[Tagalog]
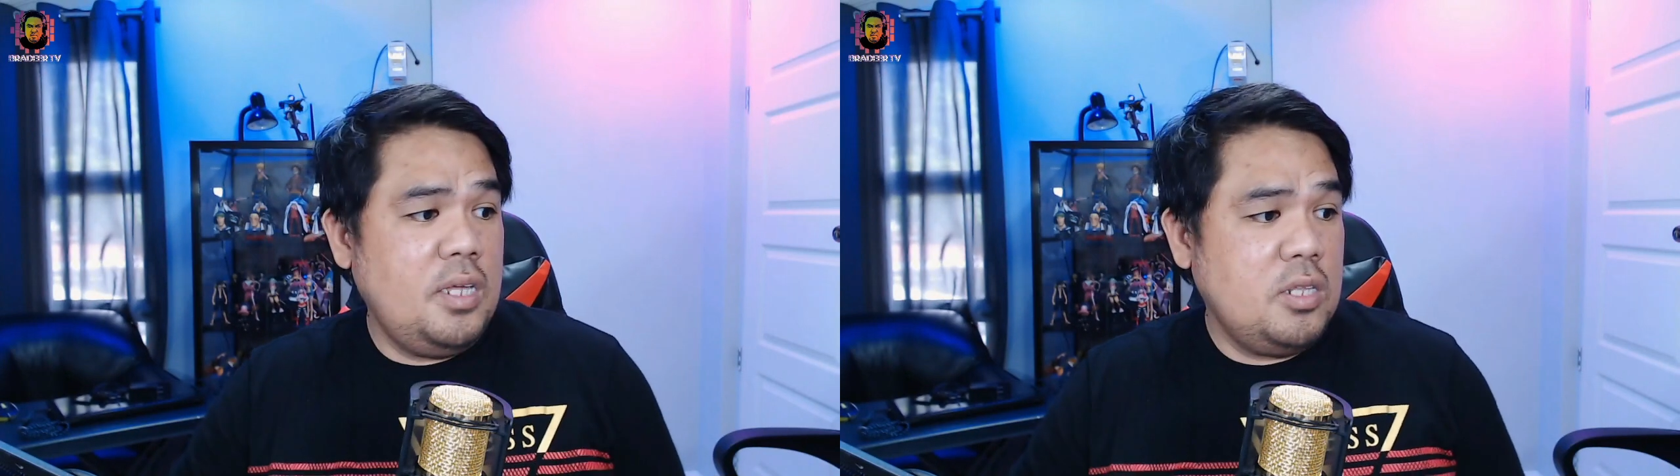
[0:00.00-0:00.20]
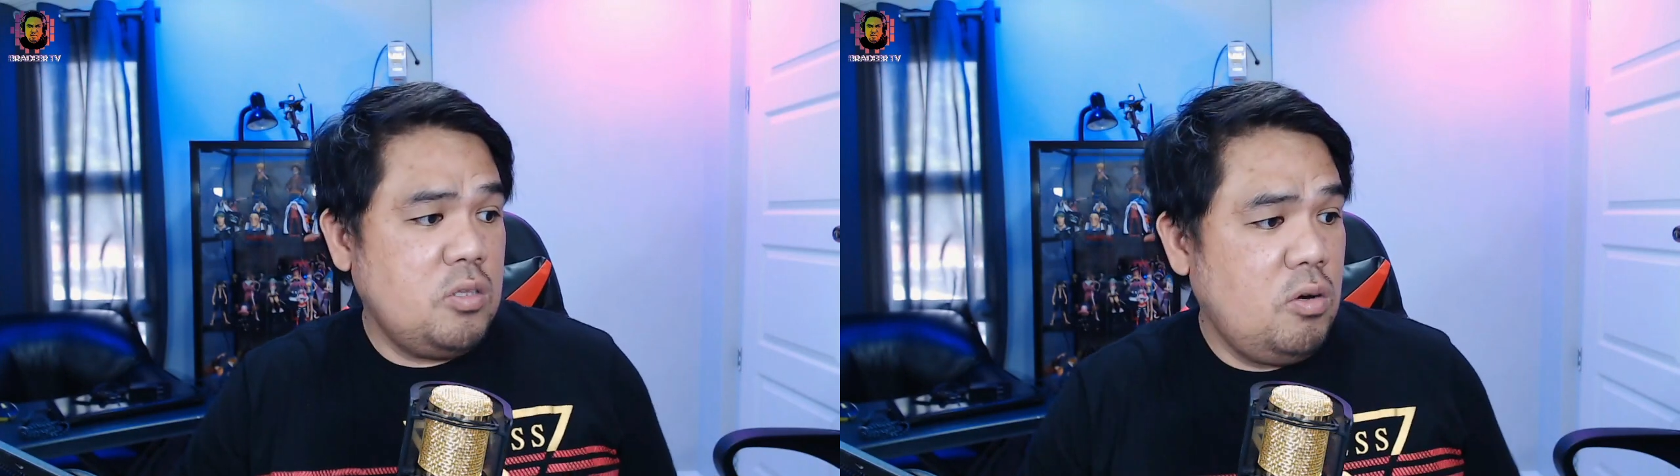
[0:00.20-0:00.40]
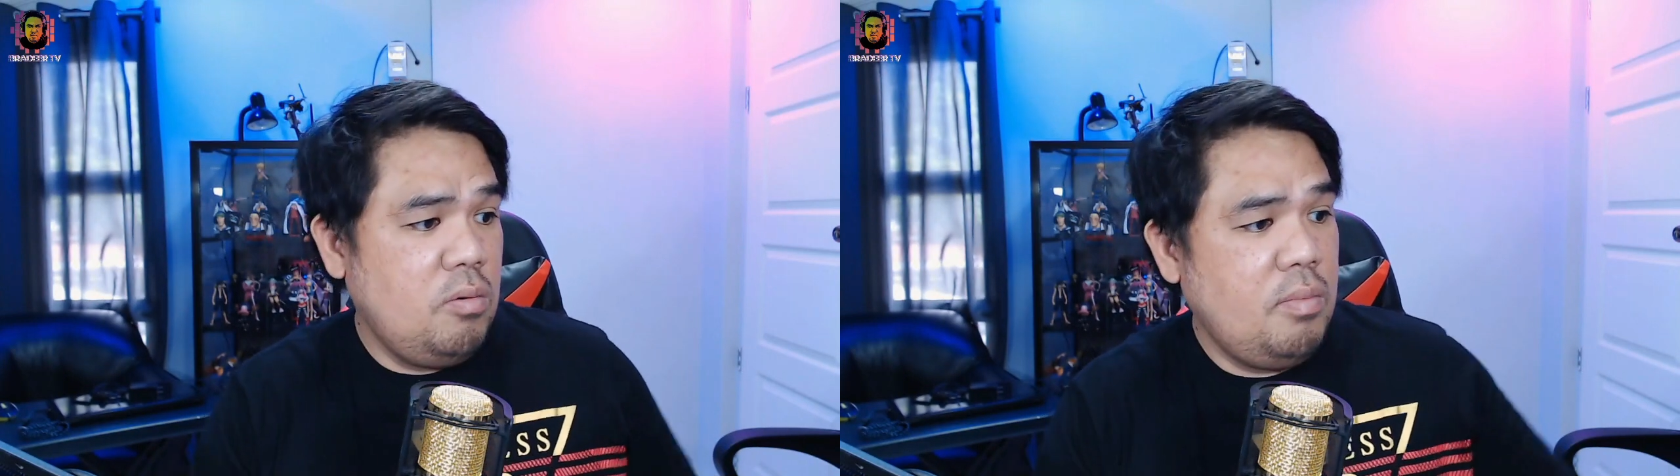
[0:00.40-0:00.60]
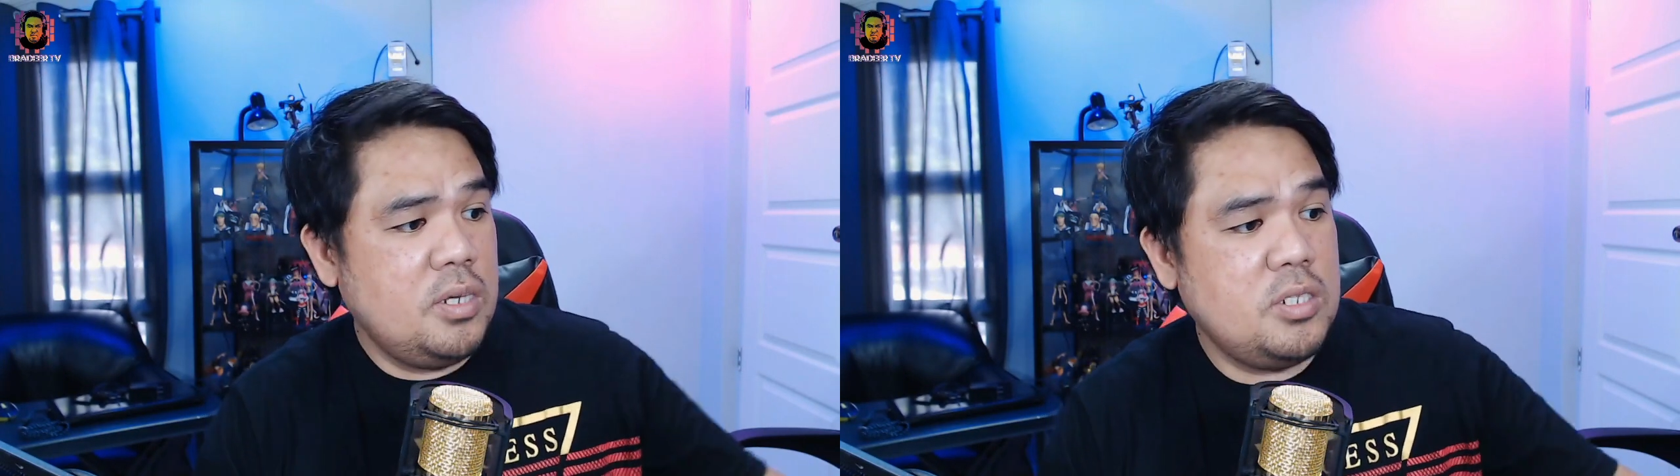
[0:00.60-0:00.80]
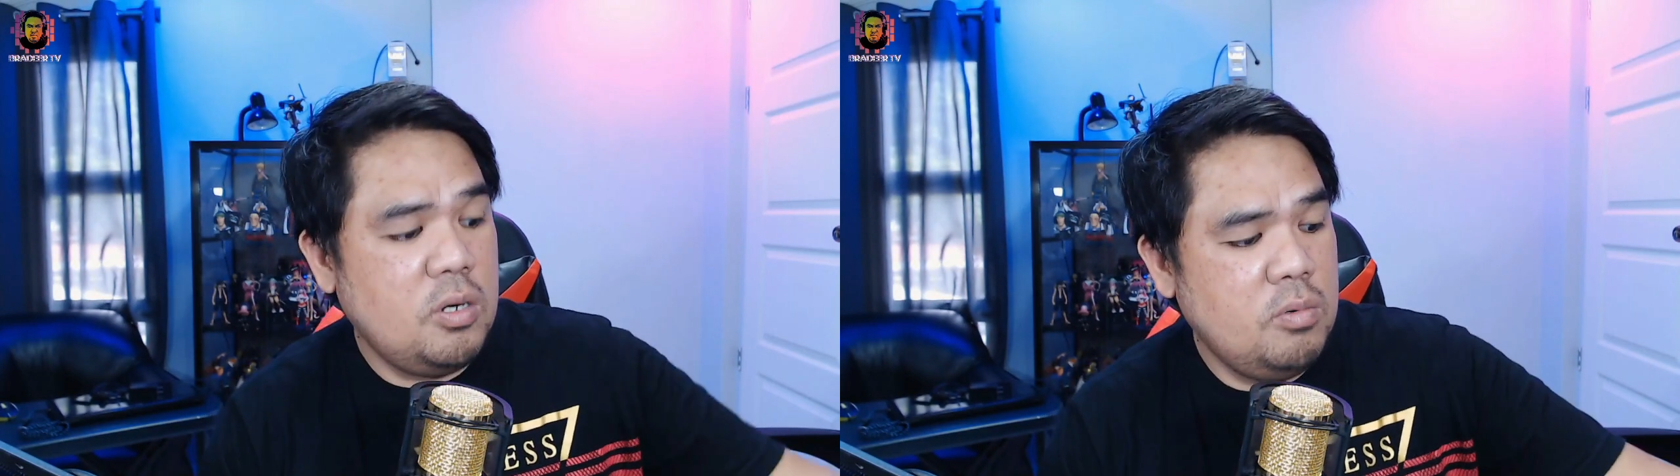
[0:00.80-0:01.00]
itong
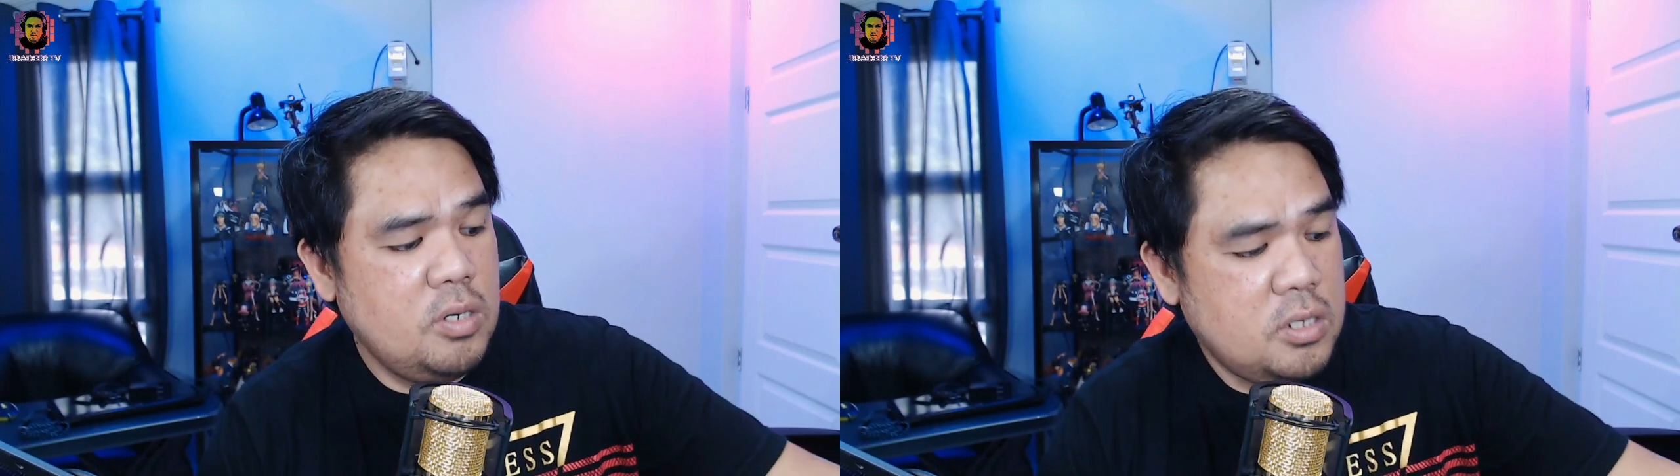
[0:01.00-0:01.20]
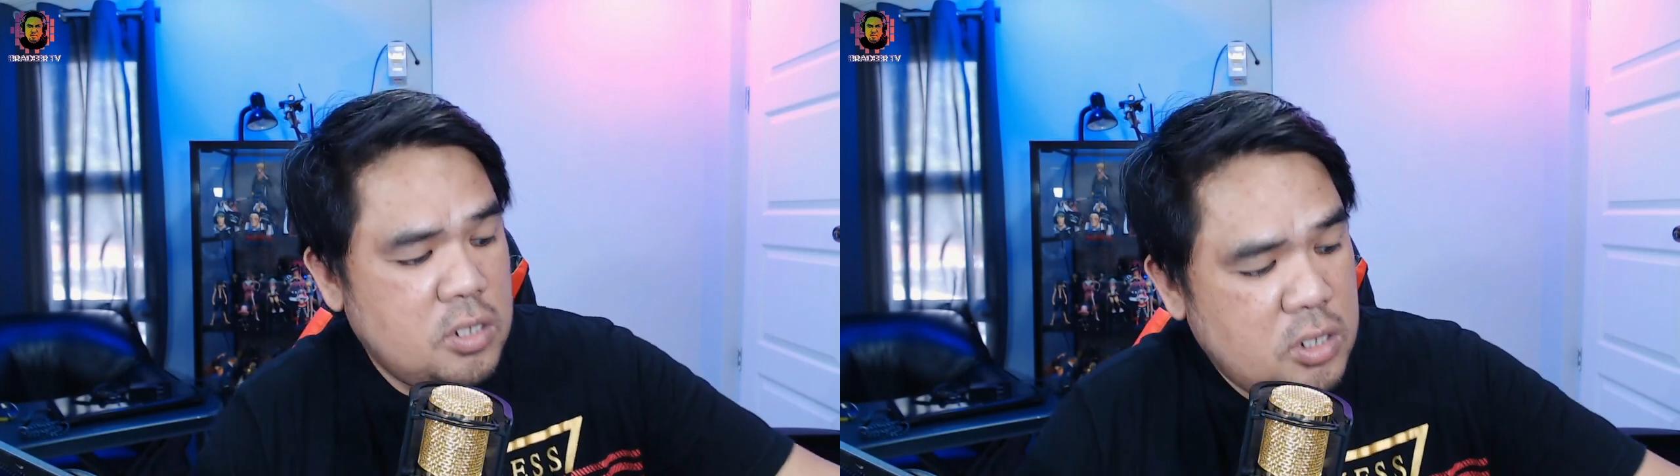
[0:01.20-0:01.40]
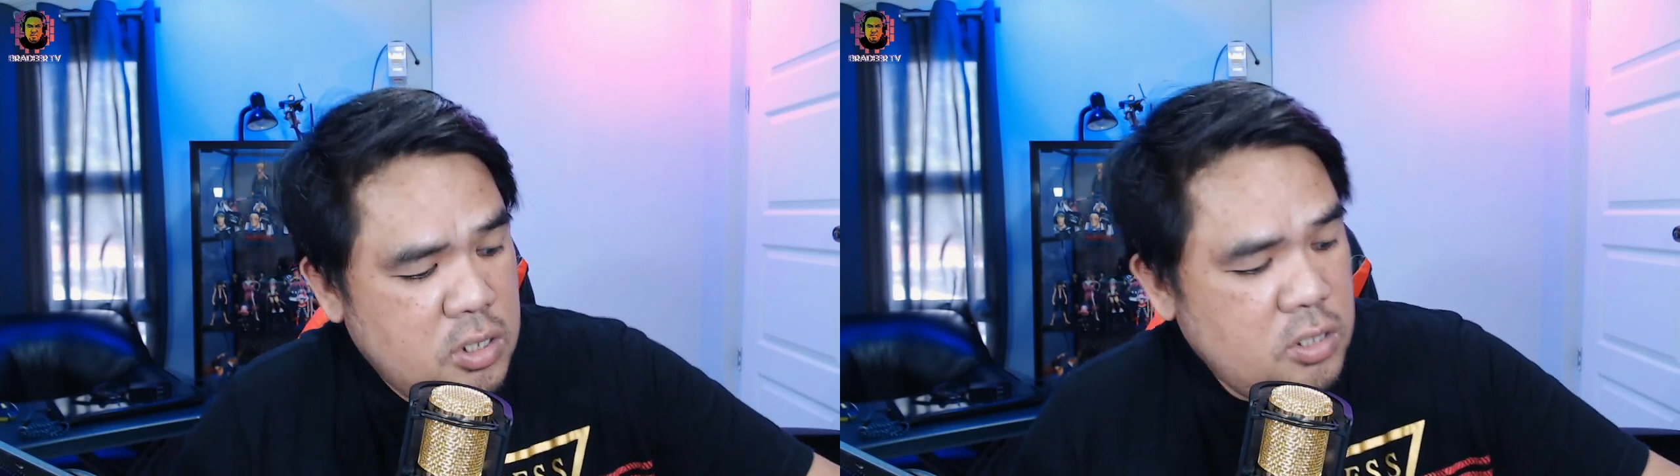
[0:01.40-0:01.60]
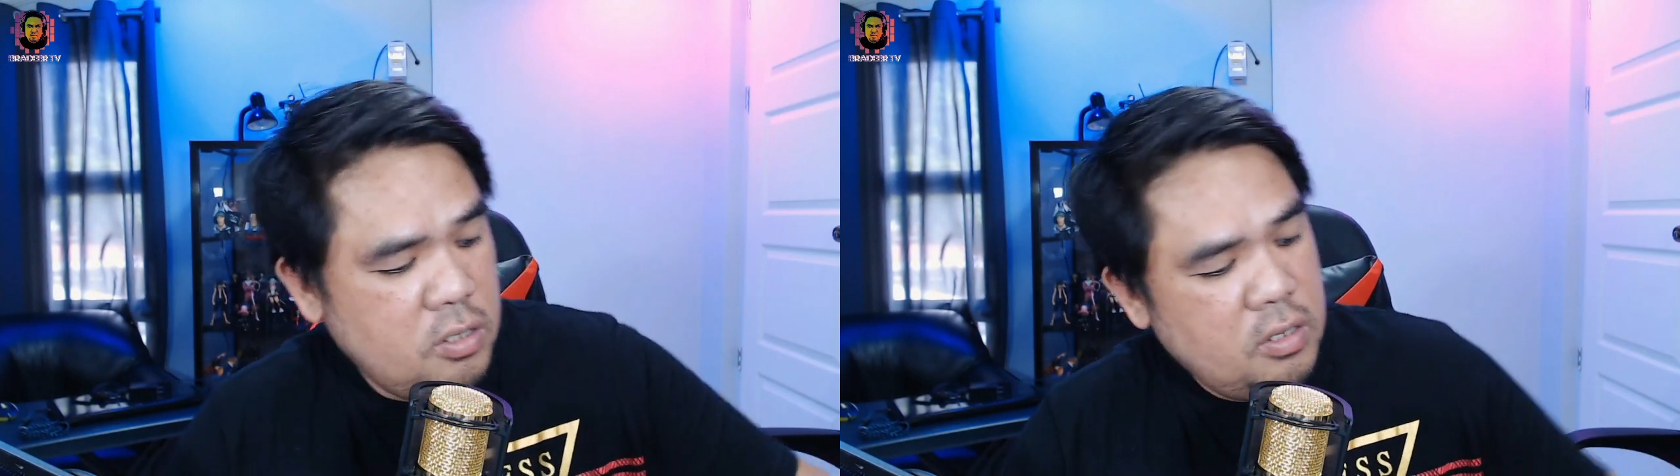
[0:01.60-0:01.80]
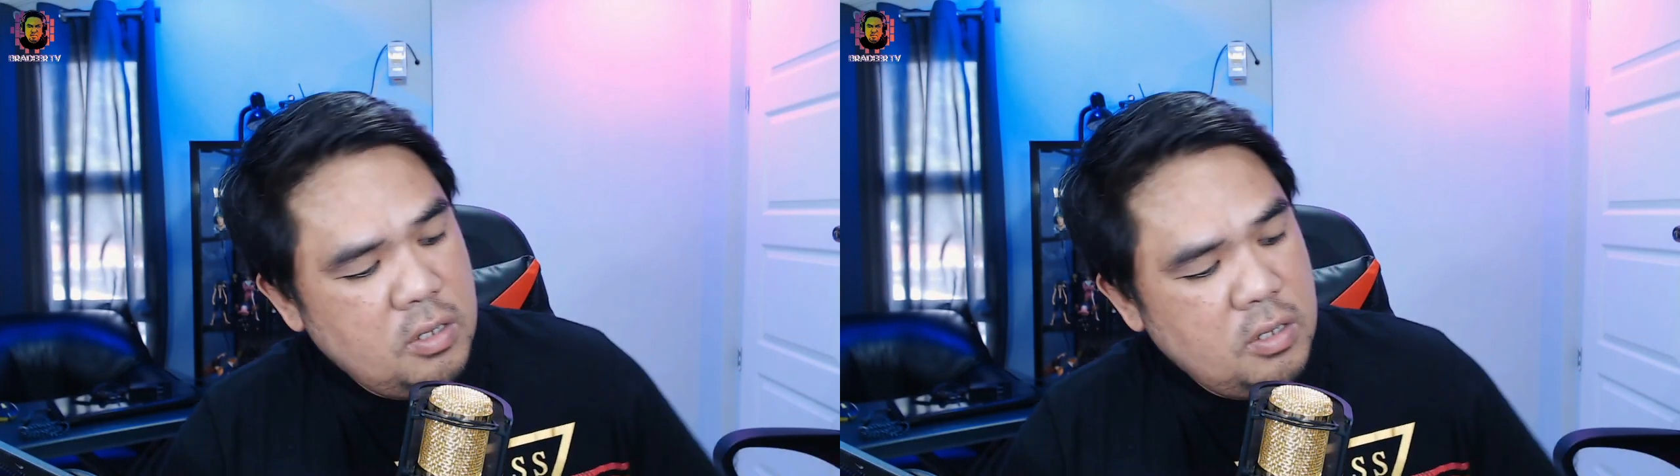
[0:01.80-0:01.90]
Masterworks.